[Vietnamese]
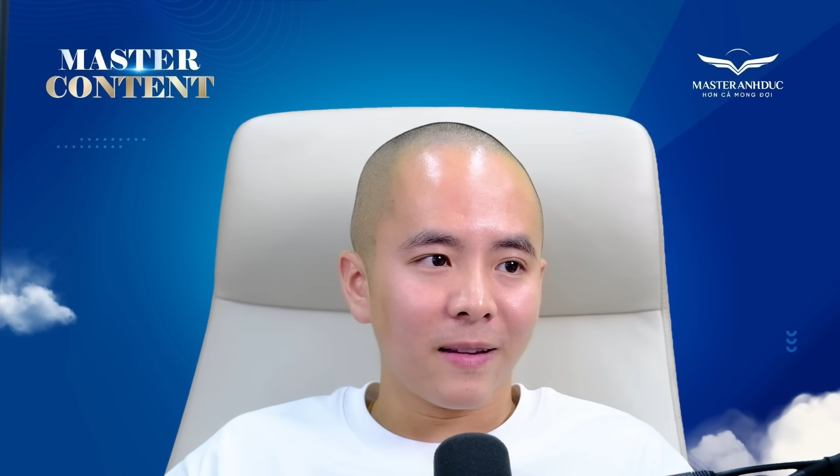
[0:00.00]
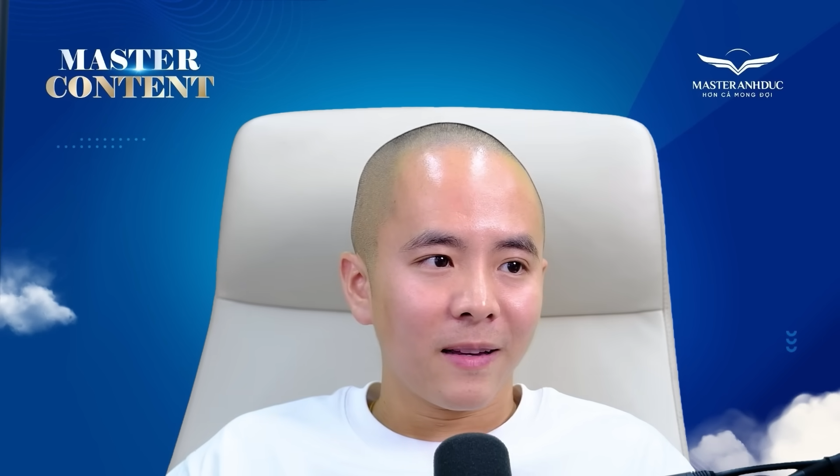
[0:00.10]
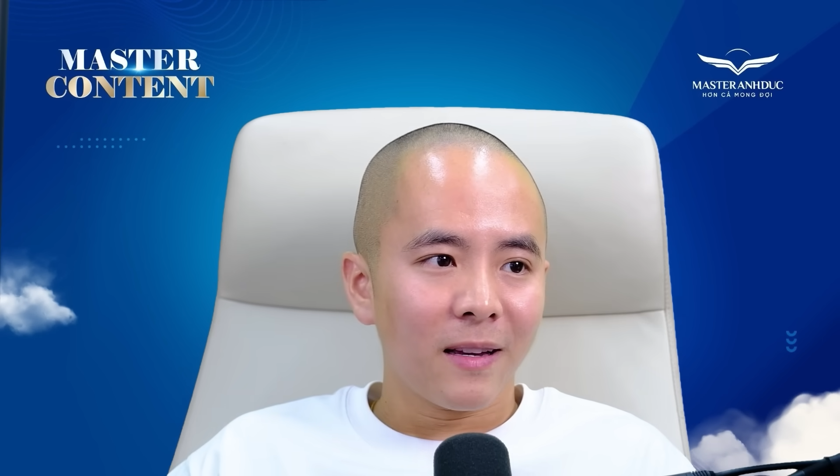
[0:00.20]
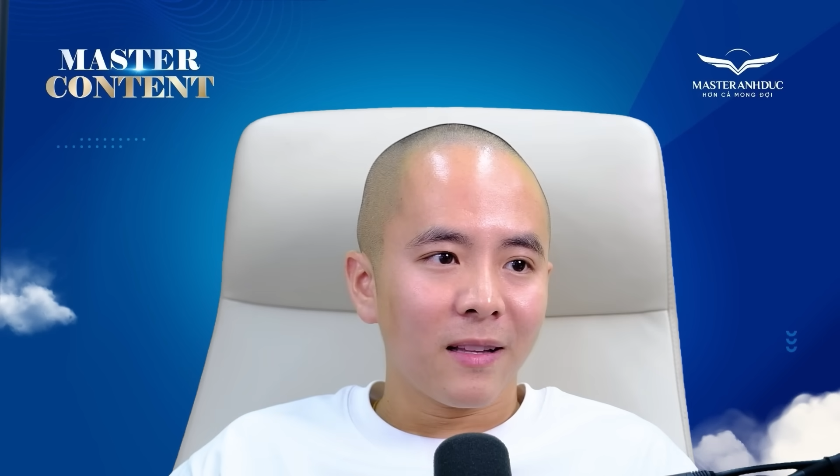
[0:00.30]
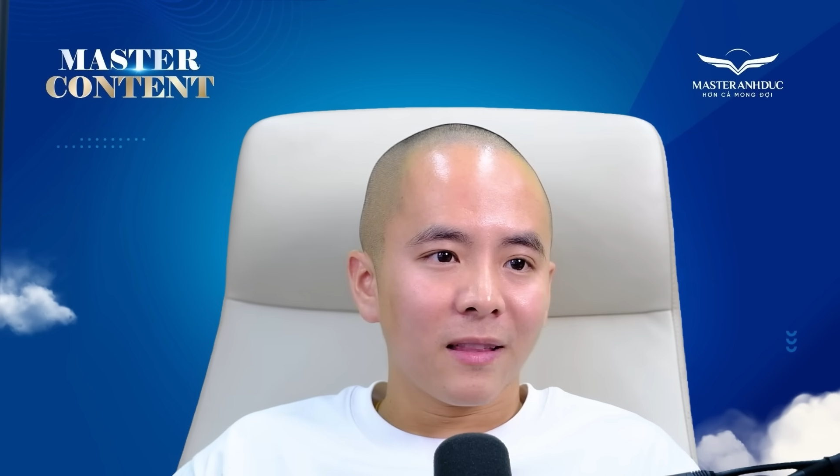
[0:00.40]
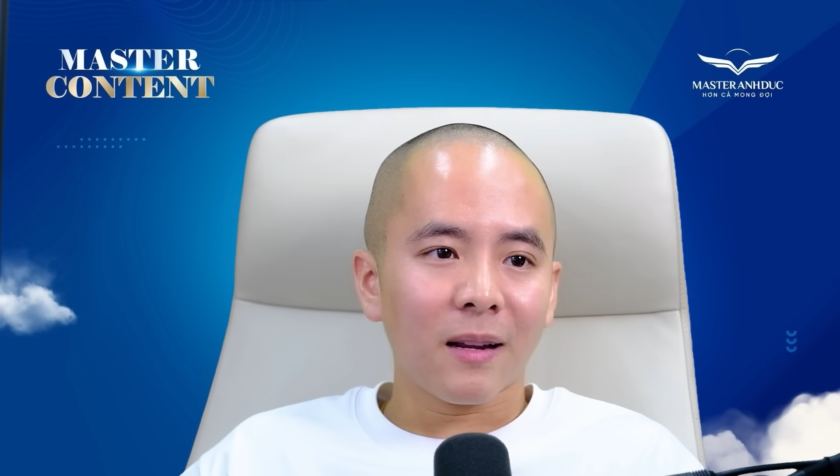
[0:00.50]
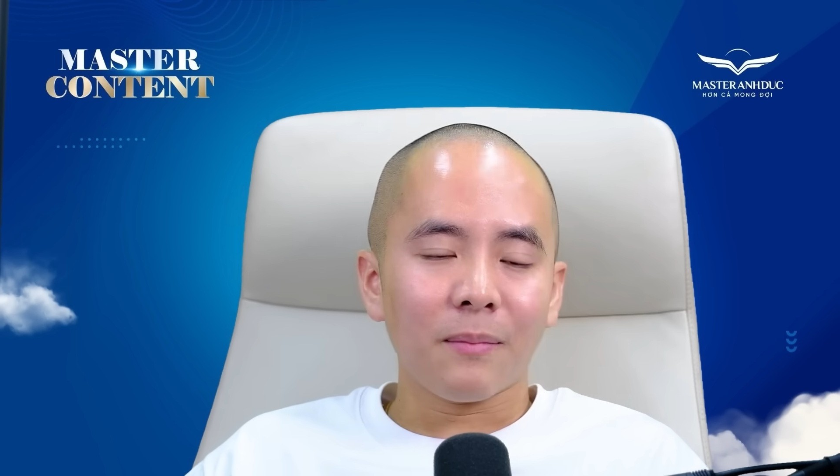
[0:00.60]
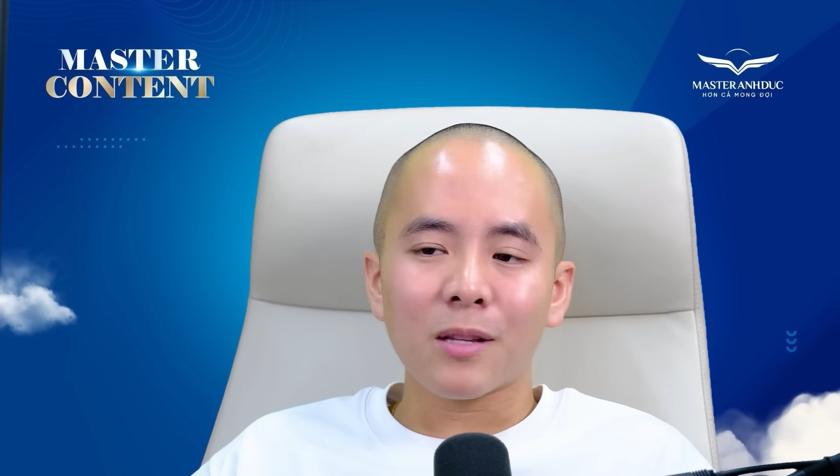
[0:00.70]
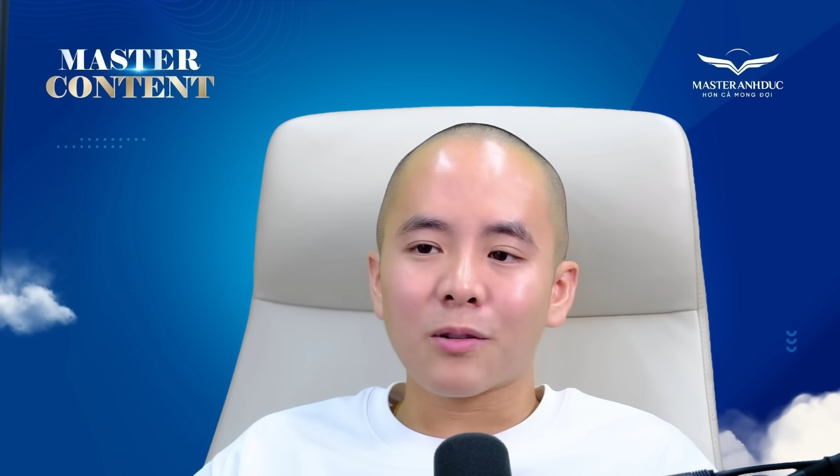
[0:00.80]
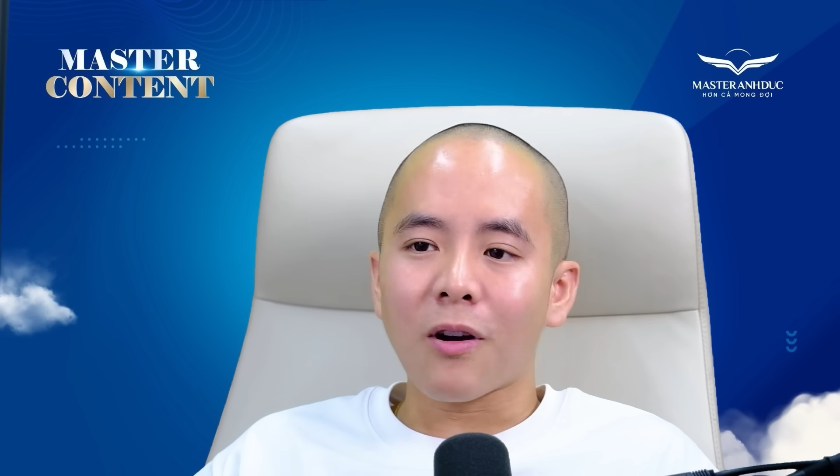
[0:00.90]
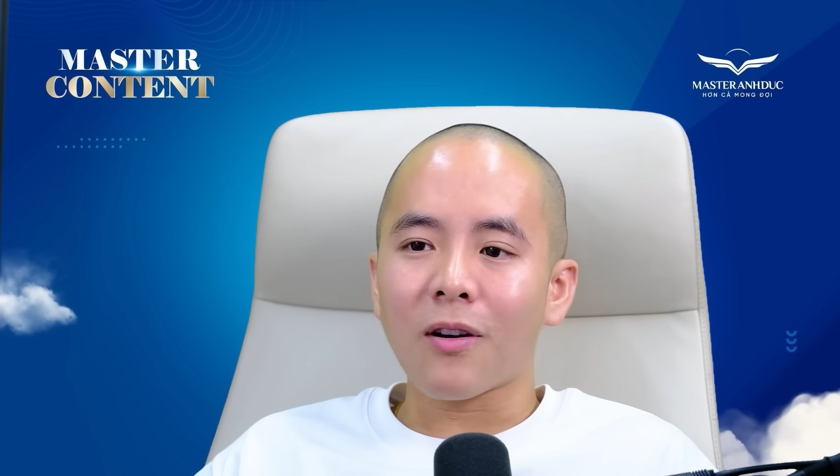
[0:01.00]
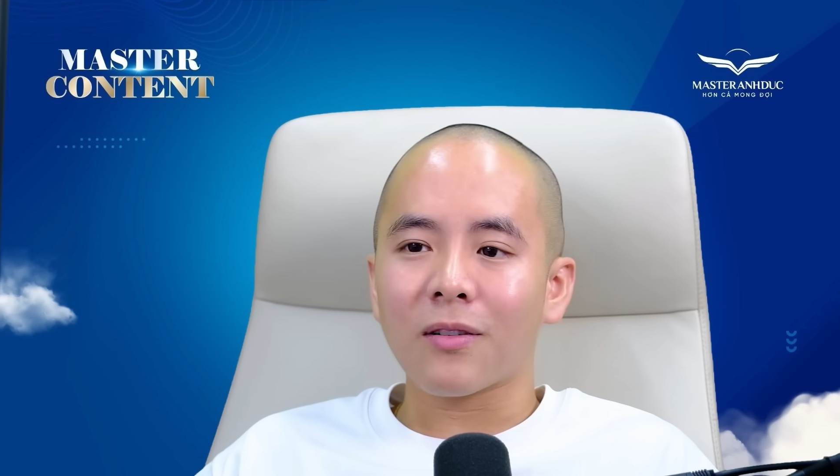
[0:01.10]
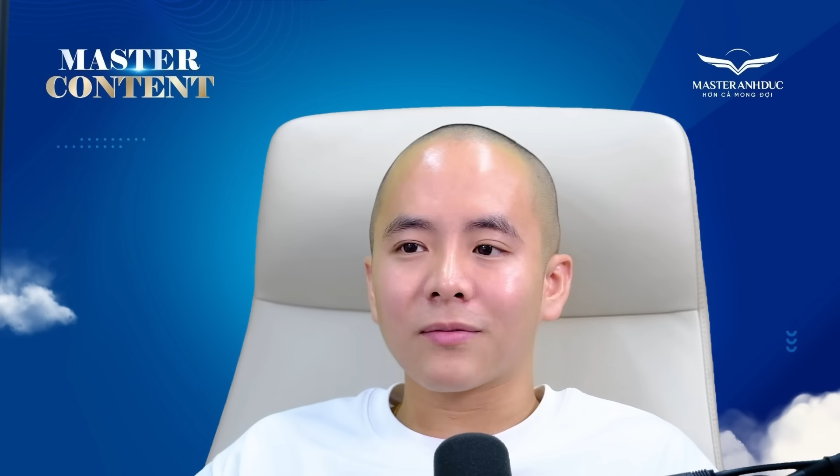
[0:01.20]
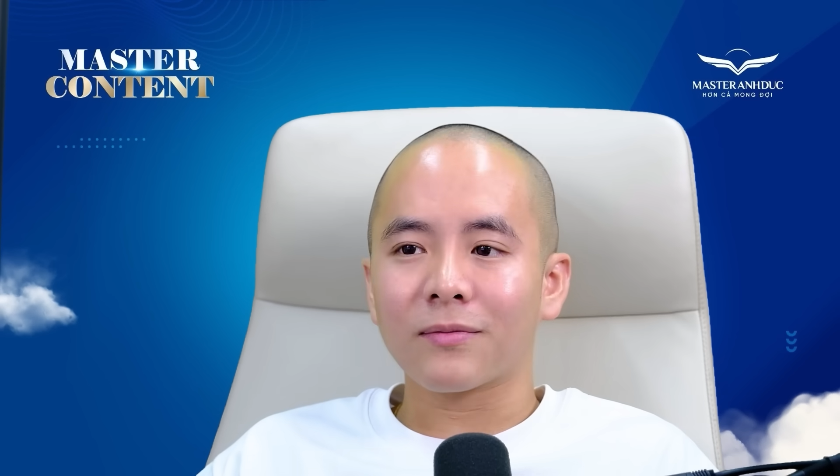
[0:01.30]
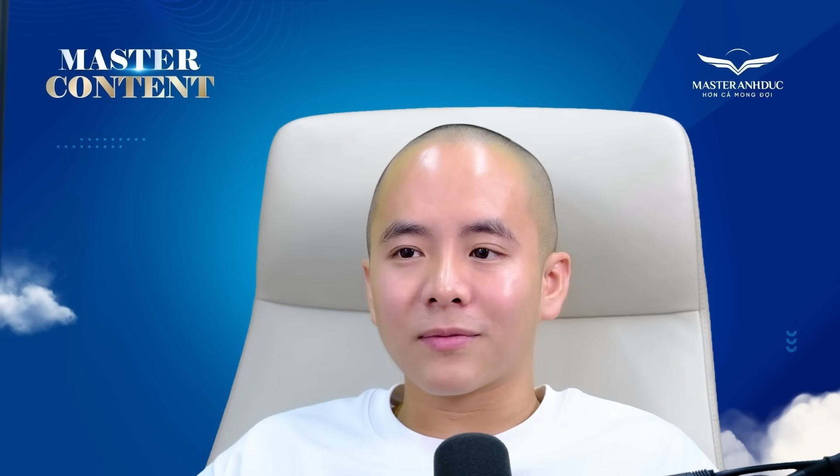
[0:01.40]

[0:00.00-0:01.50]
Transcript: đấy tức là biết rõ